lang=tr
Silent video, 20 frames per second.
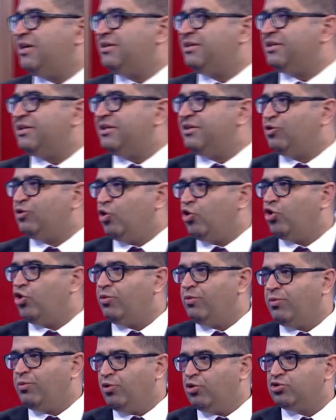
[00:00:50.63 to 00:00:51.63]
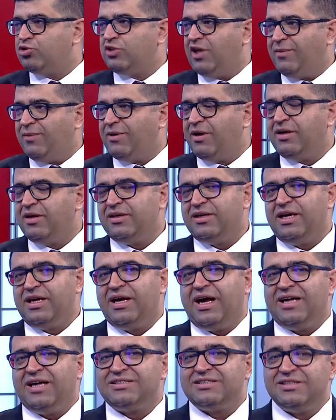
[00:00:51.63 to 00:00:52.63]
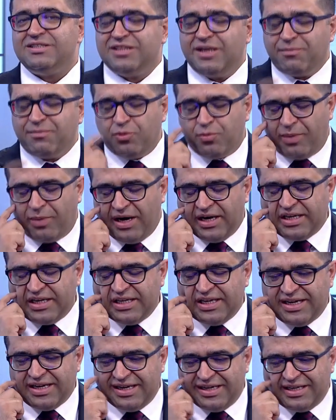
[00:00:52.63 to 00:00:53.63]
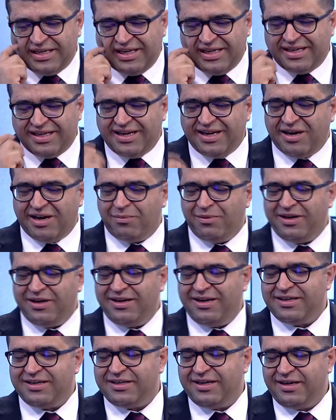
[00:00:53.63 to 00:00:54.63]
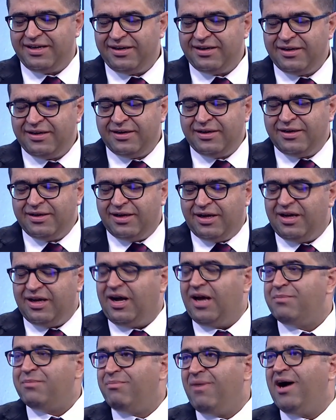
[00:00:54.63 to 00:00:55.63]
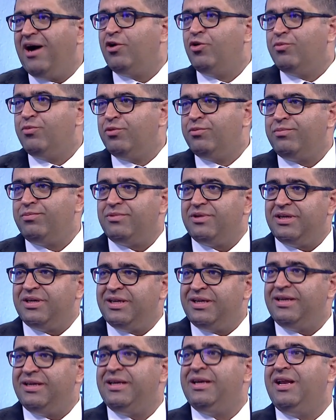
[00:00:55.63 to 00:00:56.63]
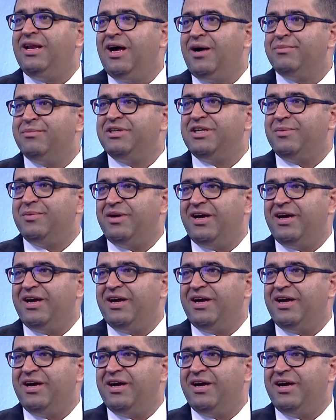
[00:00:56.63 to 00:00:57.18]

e, görünümü bozdu ama e, aslında bu bankalarla ilgili gelen haberler de e, hani malumun ilamı gibi.